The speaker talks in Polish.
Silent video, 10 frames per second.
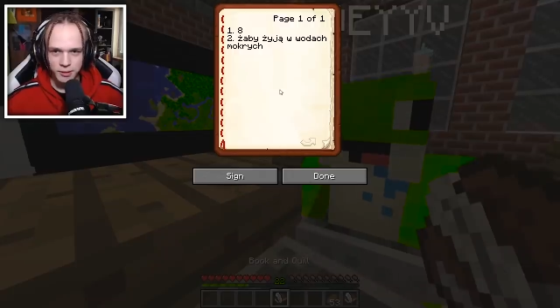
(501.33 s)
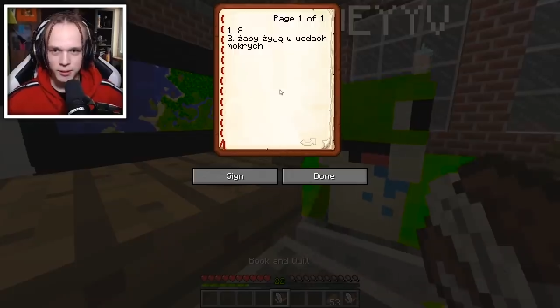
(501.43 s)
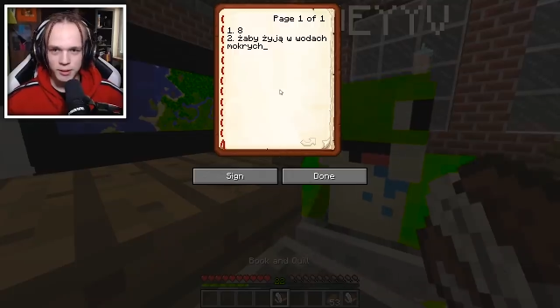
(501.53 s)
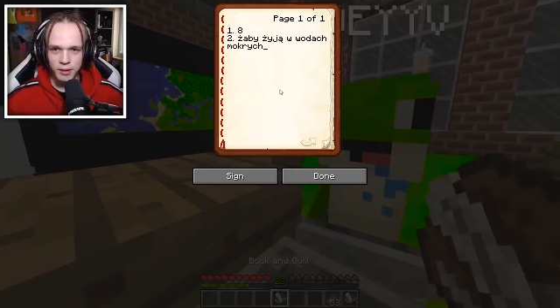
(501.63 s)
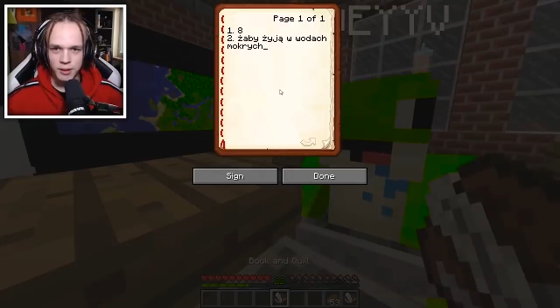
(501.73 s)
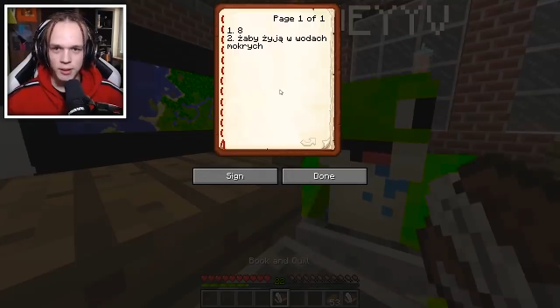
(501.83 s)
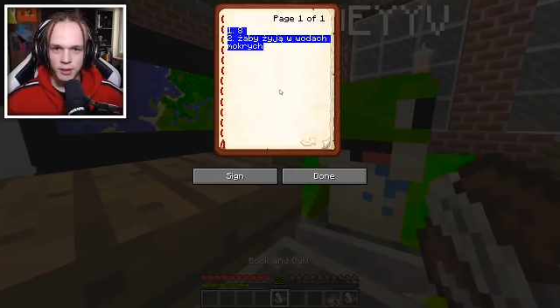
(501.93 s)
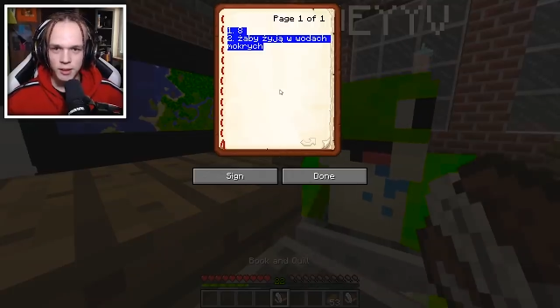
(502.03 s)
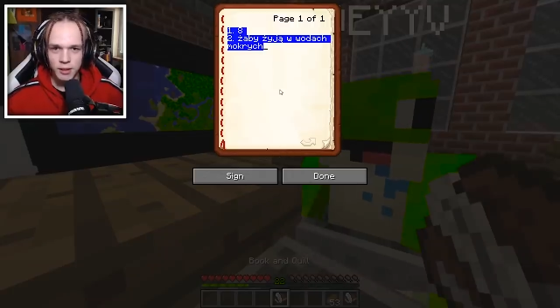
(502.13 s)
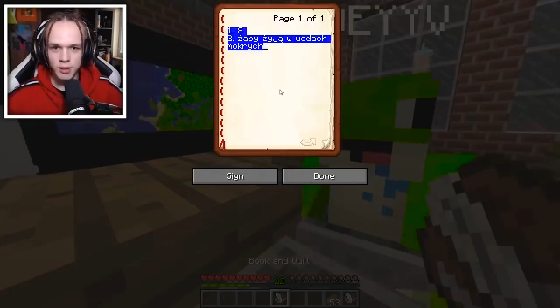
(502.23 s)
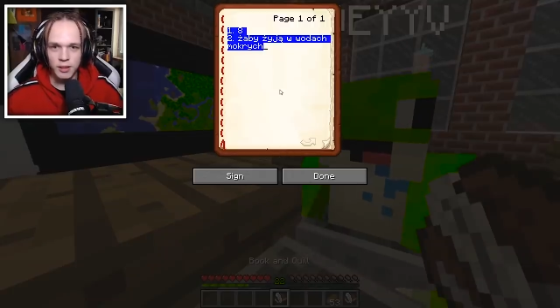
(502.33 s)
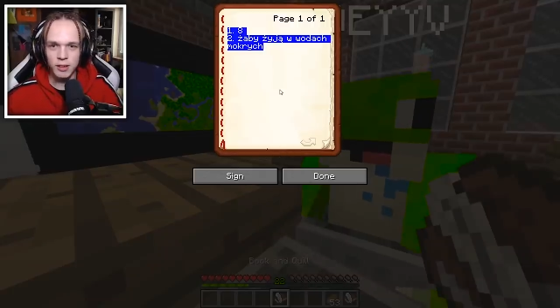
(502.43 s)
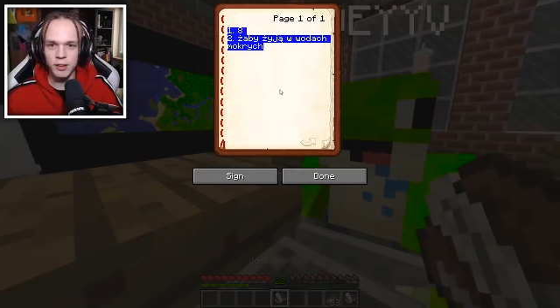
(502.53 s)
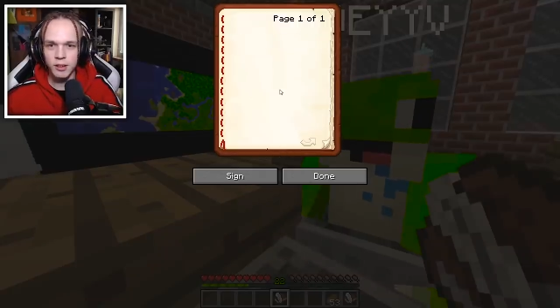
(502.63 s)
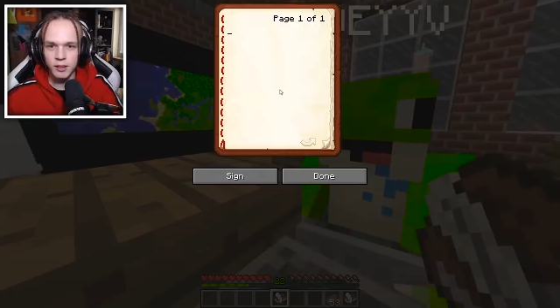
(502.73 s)
Dobra, ty pisz. Eee,
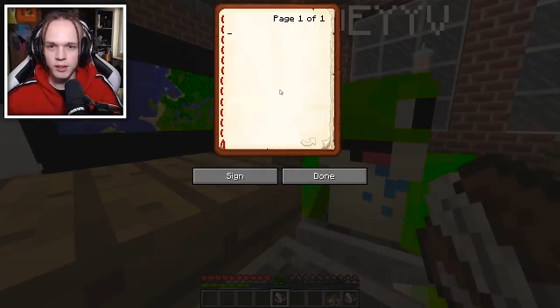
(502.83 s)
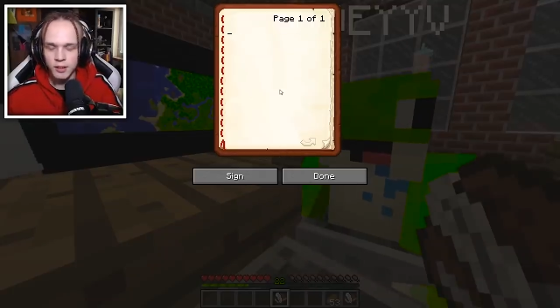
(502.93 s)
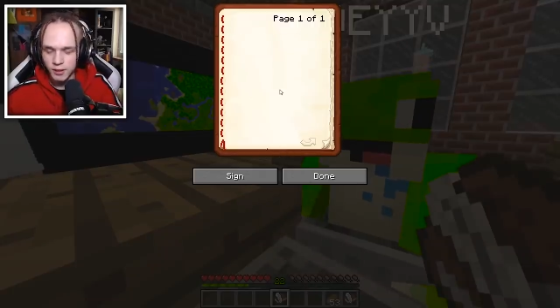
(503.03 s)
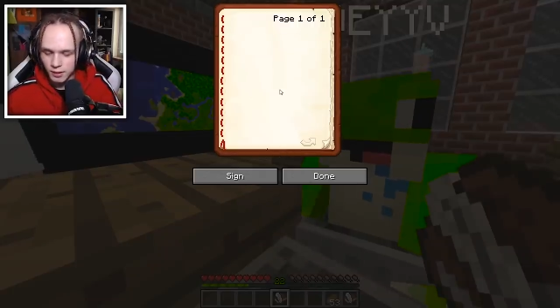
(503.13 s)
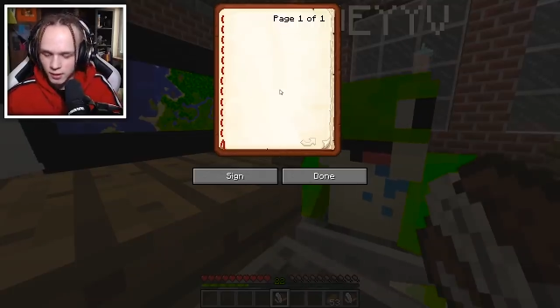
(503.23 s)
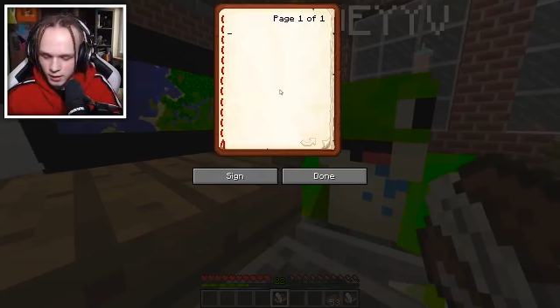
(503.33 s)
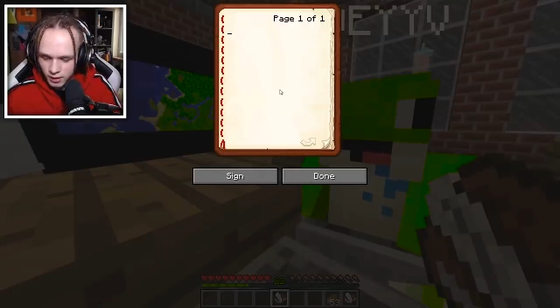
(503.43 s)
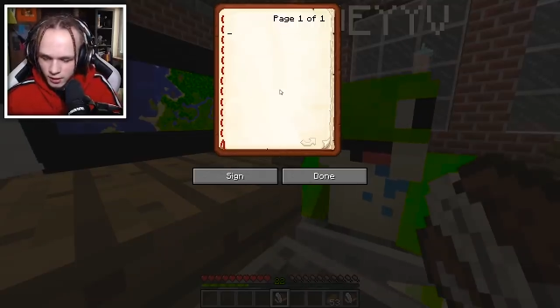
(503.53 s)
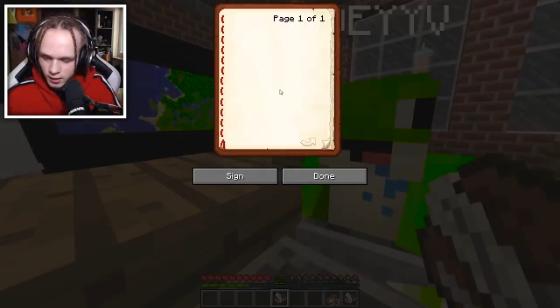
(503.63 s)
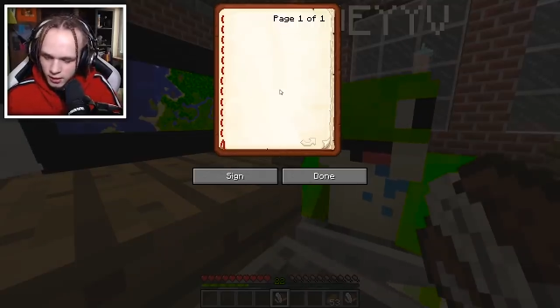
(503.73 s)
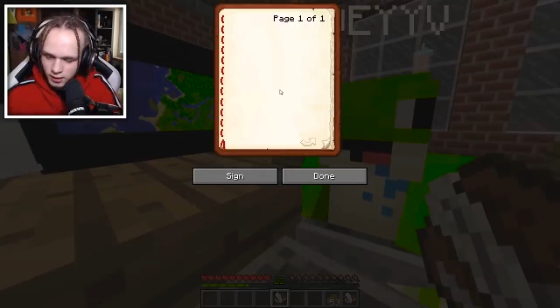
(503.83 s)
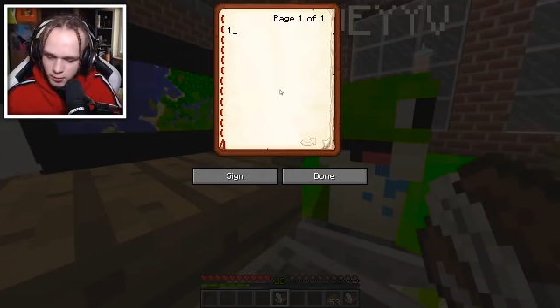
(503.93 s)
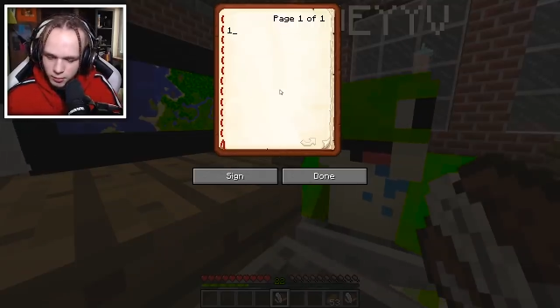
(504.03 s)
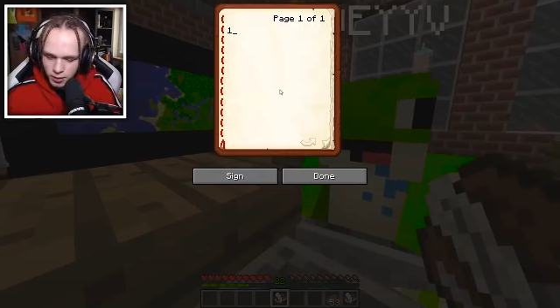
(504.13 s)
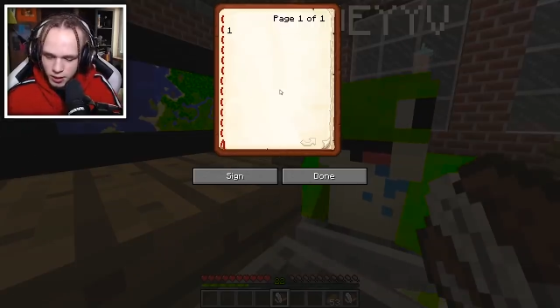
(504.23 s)
Znasz odpowiedź, Tusi?
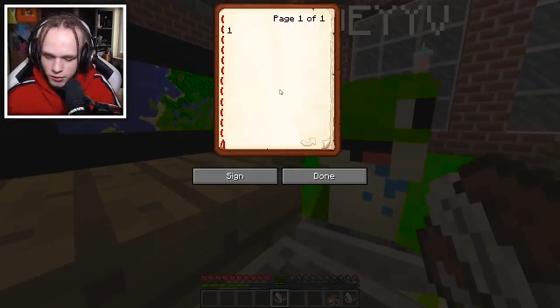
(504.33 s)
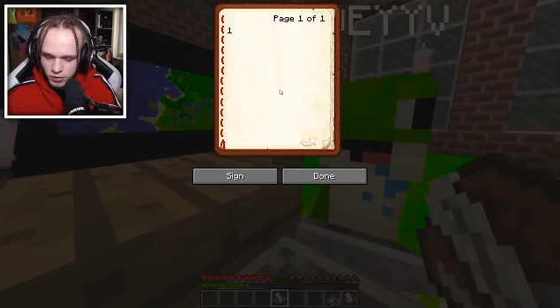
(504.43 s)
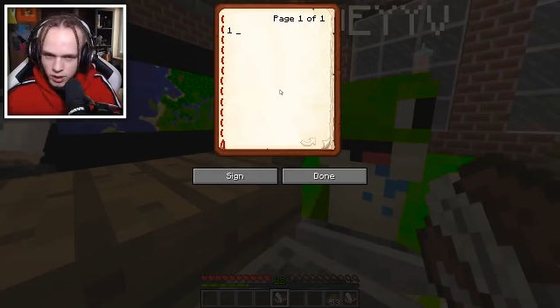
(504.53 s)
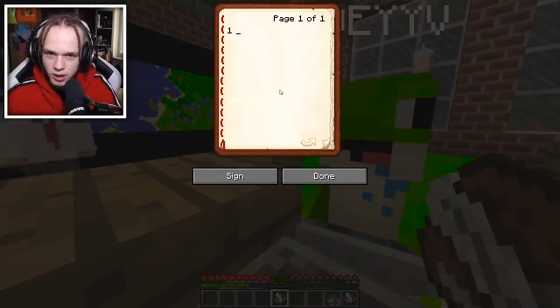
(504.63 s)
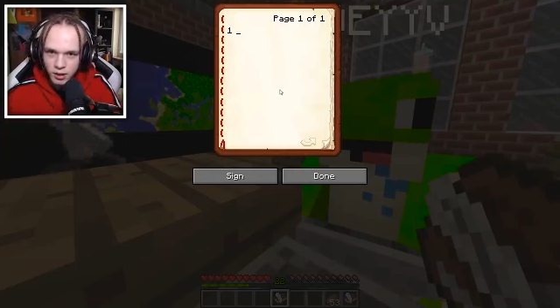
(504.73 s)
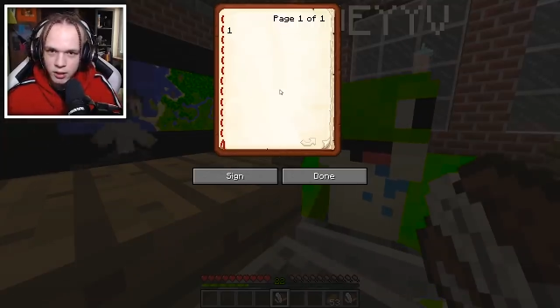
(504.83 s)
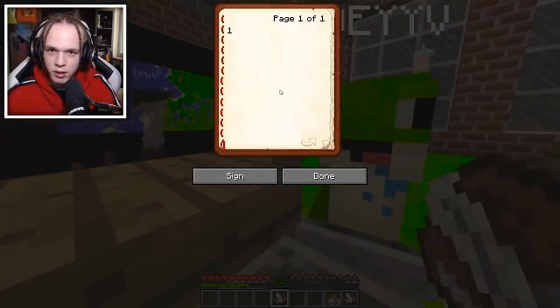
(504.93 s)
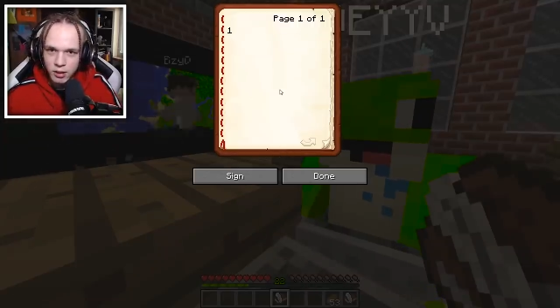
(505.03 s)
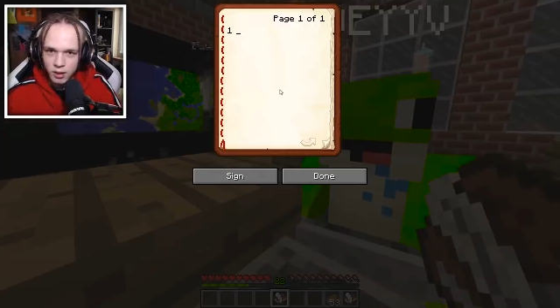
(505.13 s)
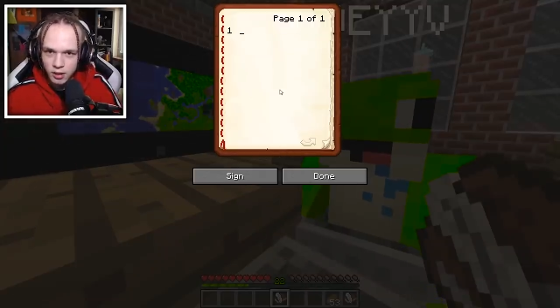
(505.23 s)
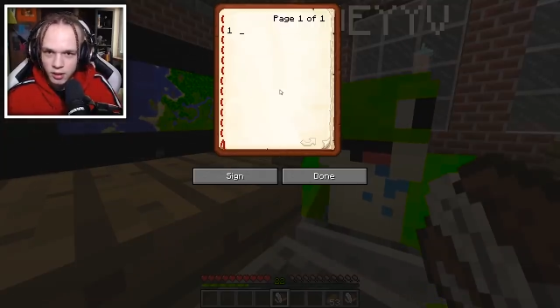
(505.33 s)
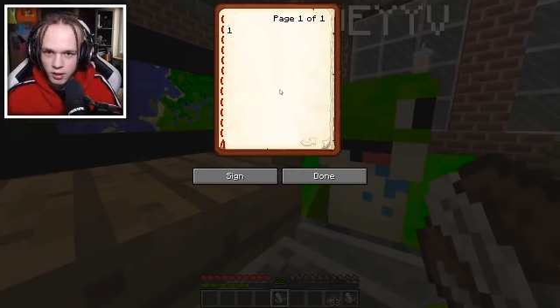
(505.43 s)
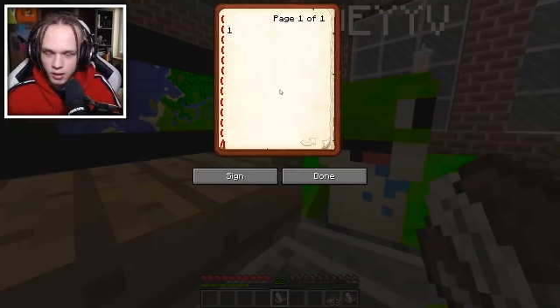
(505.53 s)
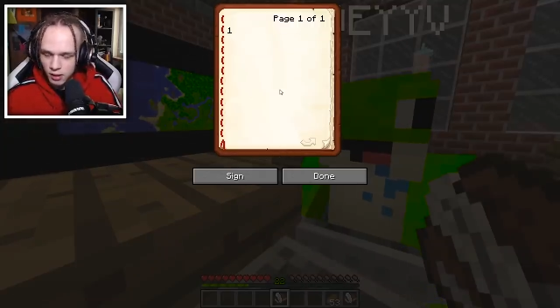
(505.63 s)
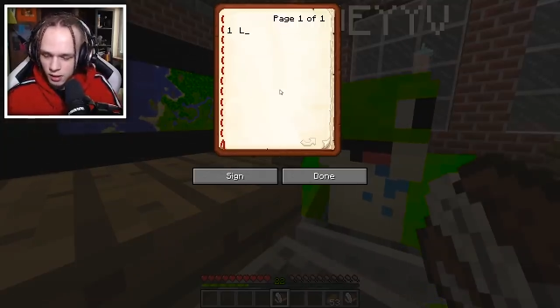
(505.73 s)
Pierwsza
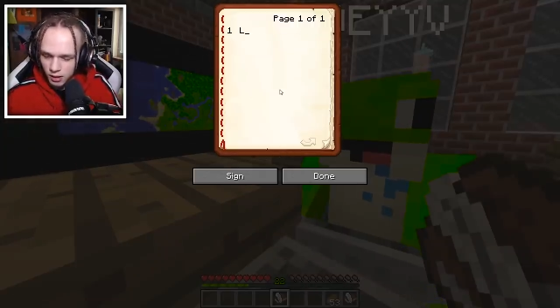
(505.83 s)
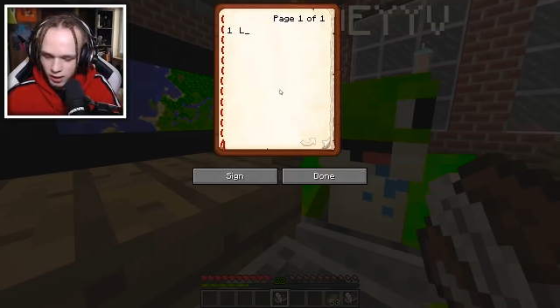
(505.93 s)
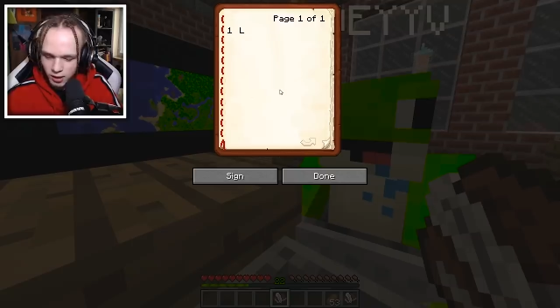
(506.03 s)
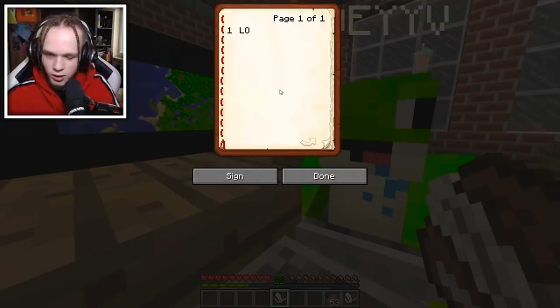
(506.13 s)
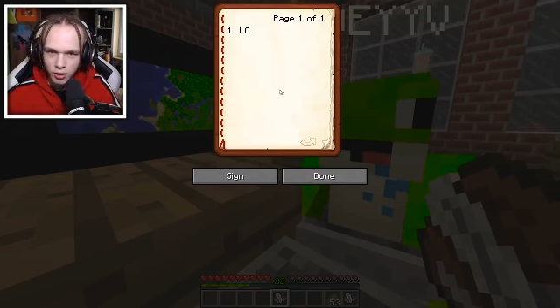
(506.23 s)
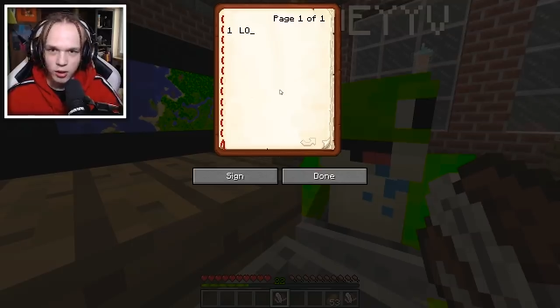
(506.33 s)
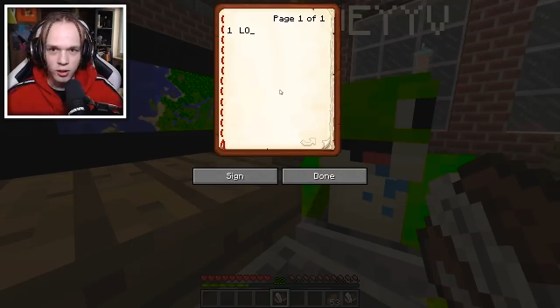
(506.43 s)
LO.